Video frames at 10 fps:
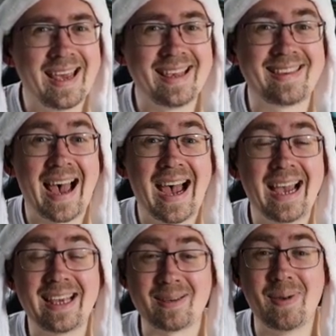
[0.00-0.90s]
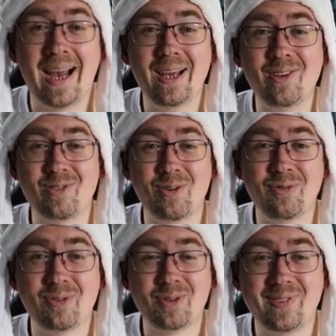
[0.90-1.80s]
sage ich mal, schon
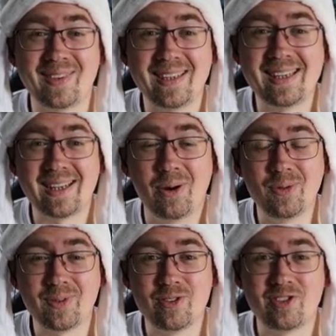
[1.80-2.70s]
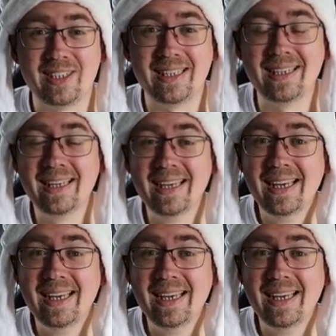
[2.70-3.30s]
frustriert ausgestiegen.